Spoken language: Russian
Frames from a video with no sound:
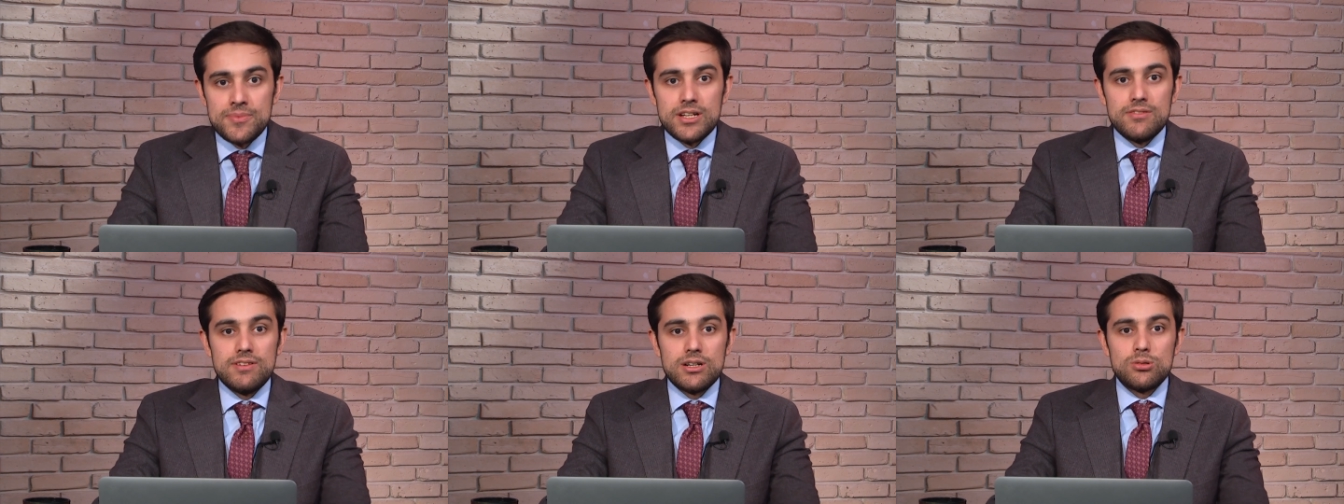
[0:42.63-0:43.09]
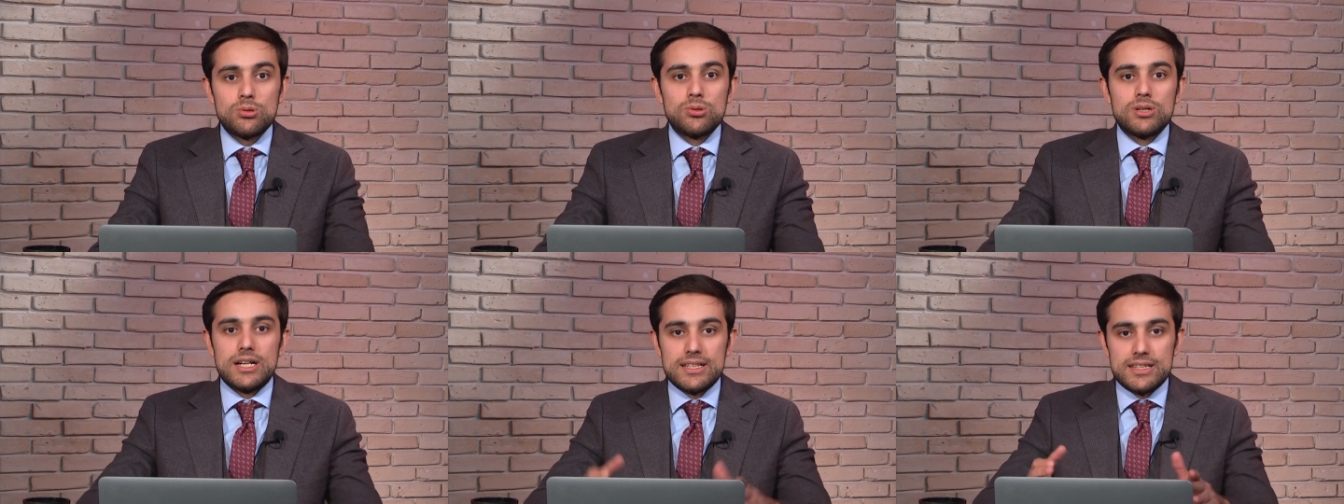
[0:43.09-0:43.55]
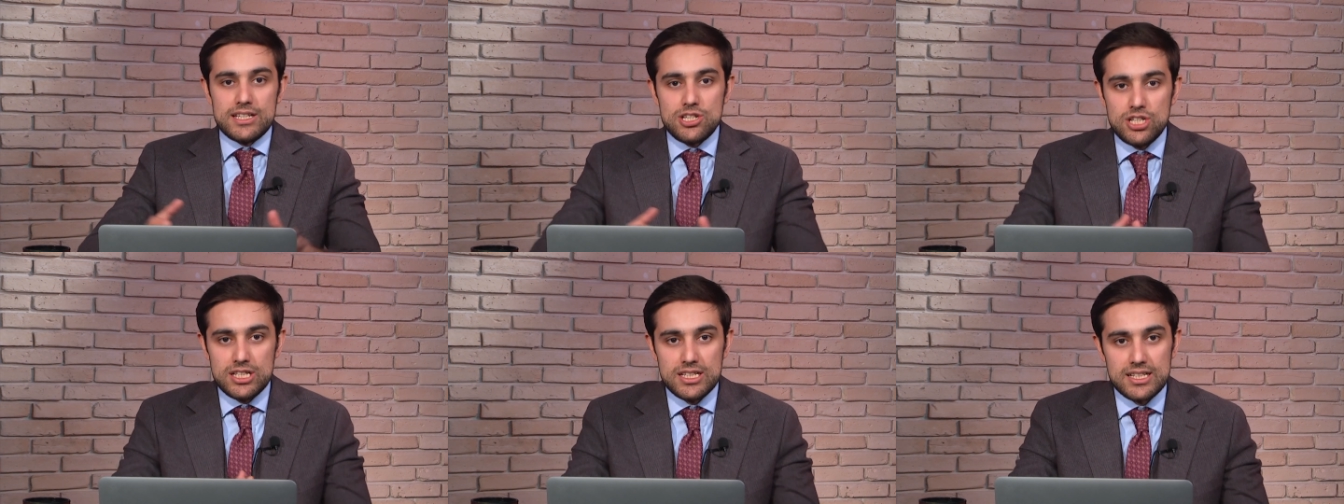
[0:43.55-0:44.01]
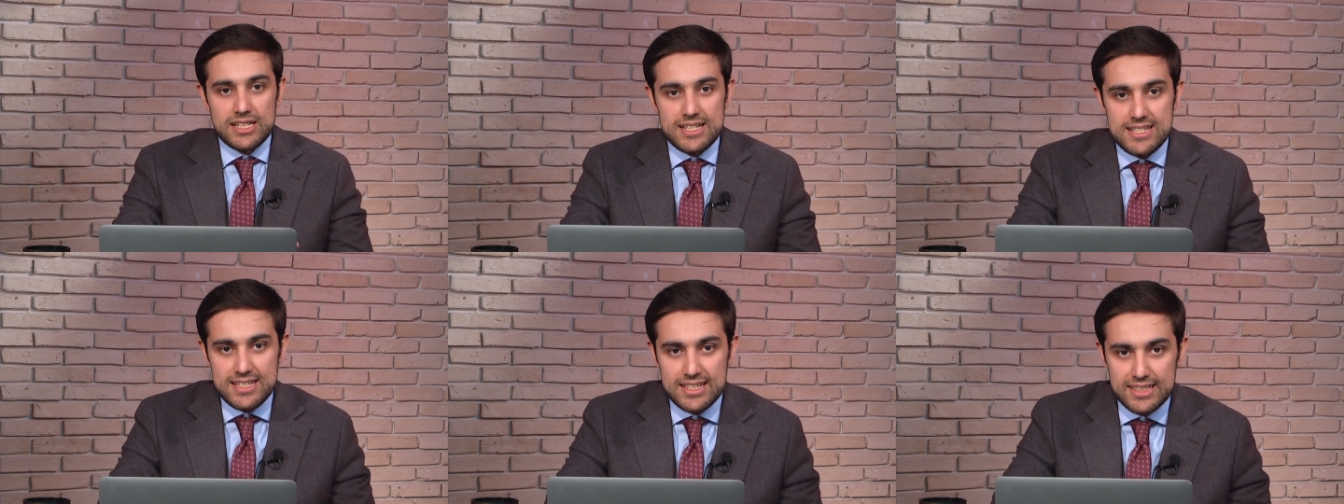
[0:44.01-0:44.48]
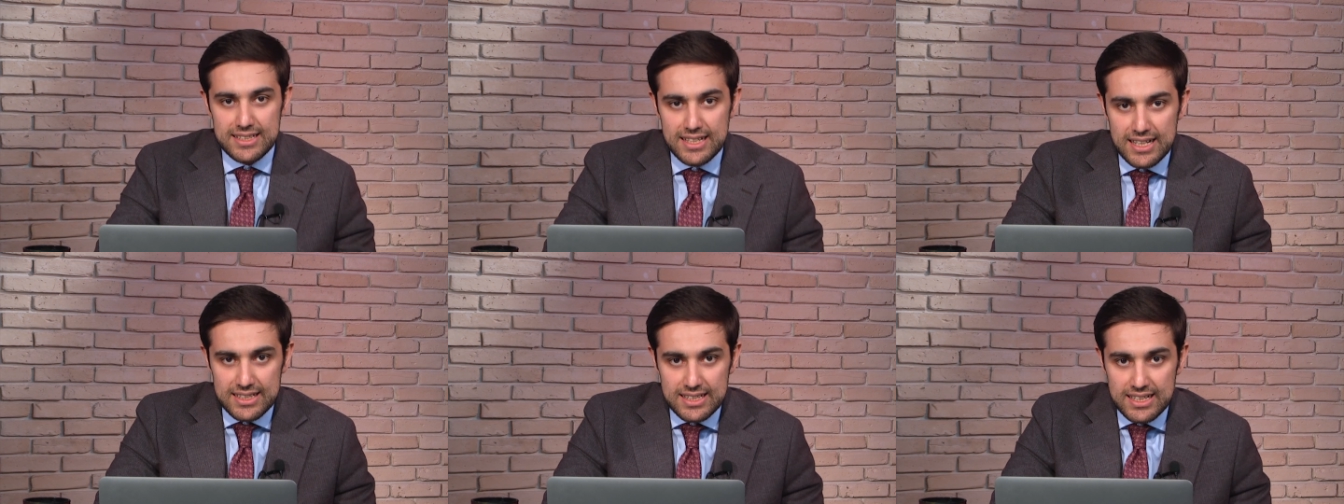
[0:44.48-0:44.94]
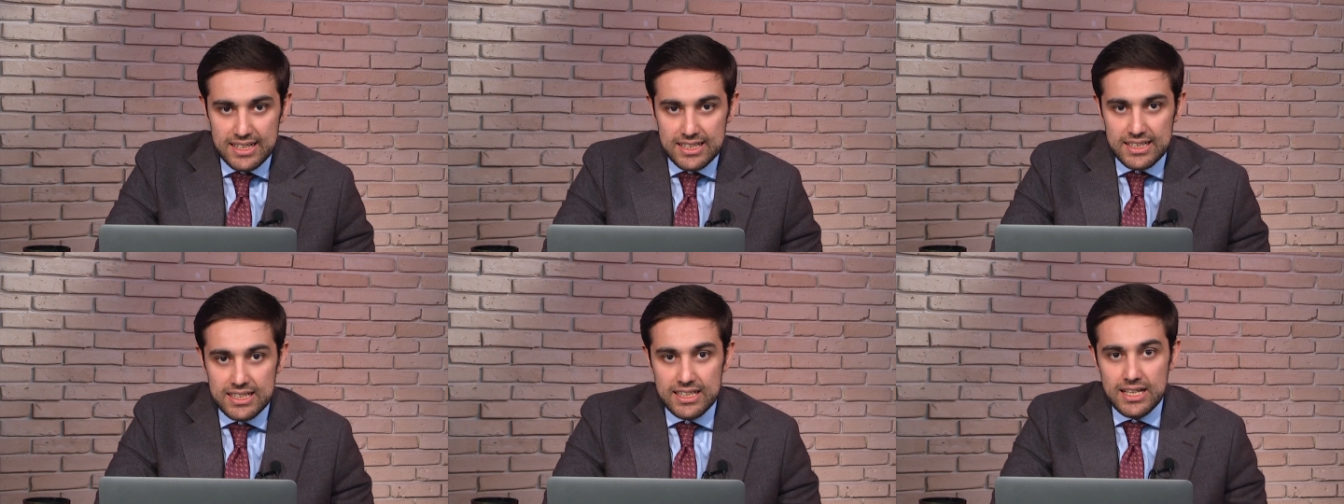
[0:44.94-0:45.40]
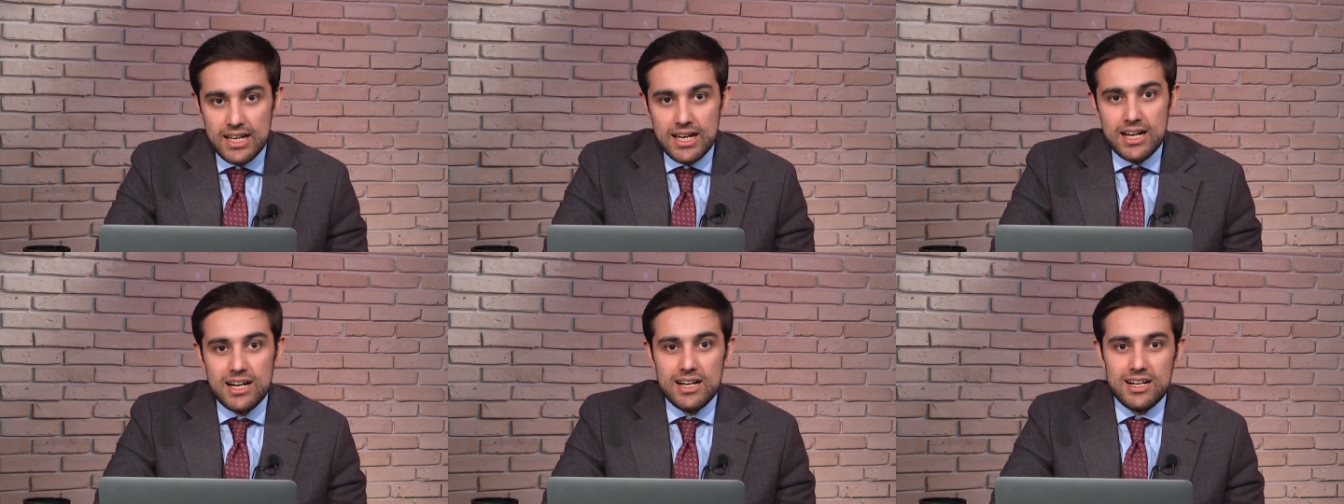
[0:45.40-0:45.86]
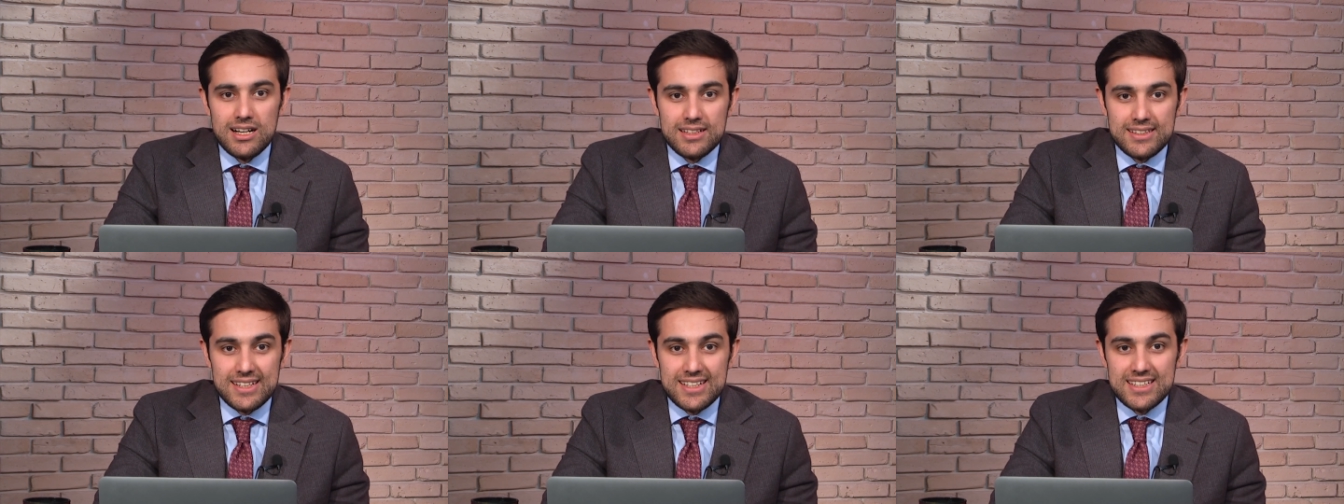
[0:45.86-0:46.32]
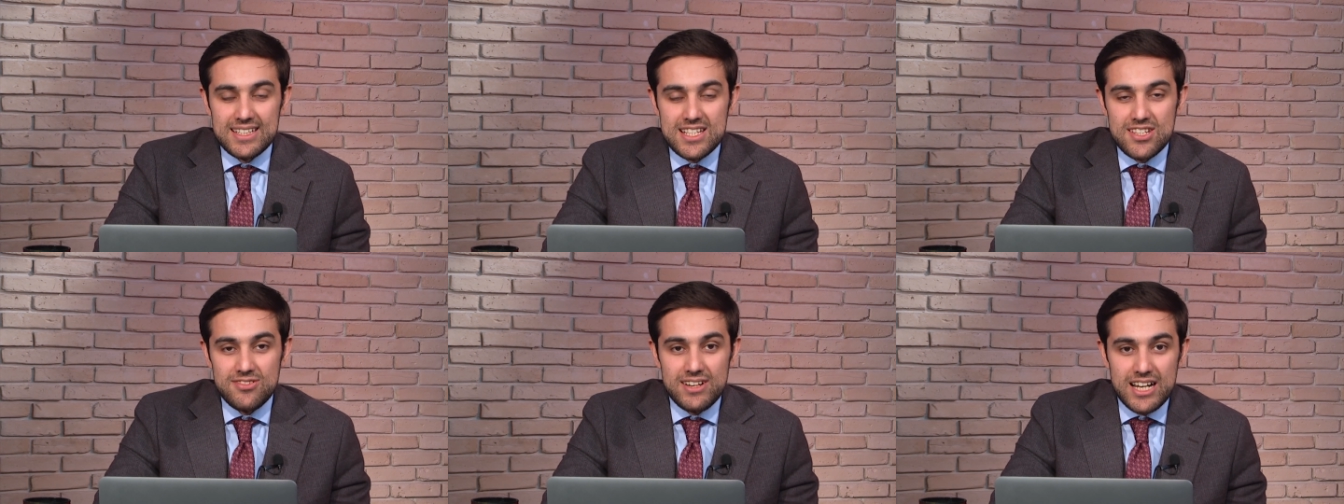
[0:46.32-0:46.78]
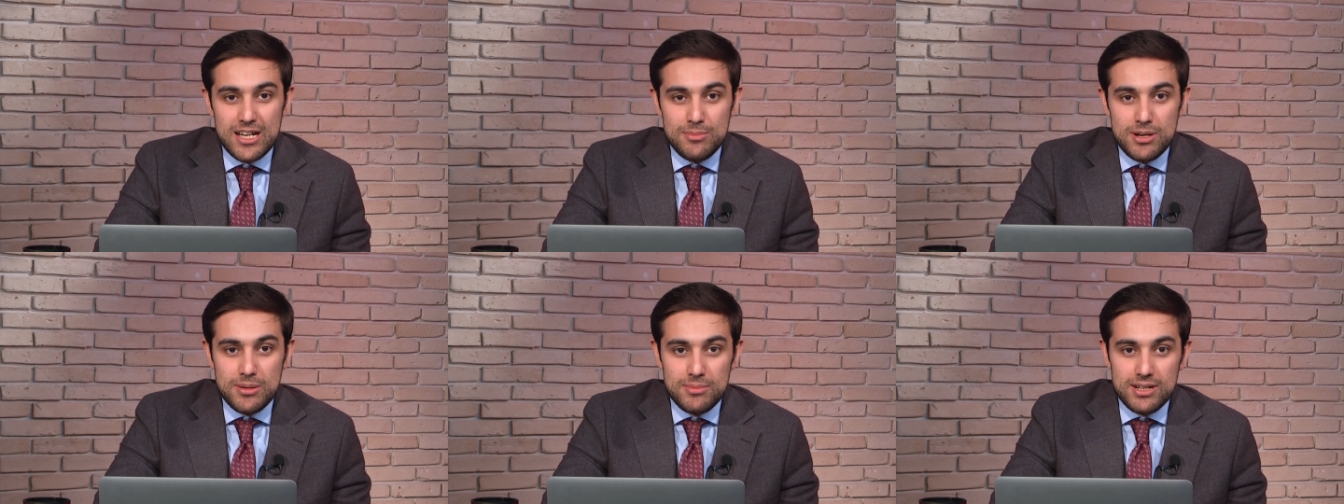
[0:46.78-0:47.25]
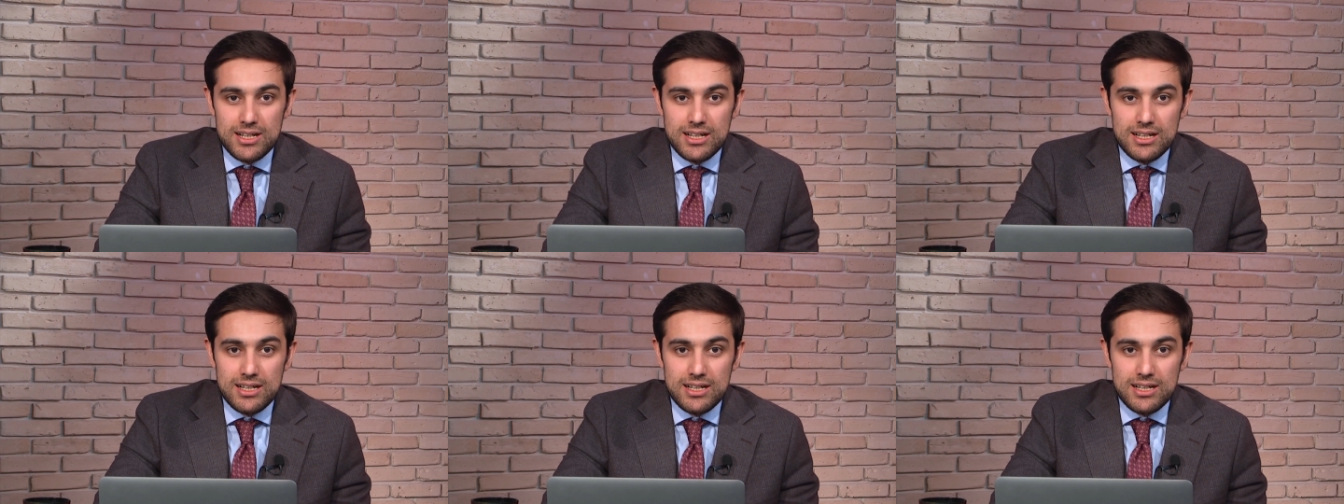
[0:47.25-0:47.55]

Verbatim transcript: вокруг отношений России и НАТО и э, так, называемом, э,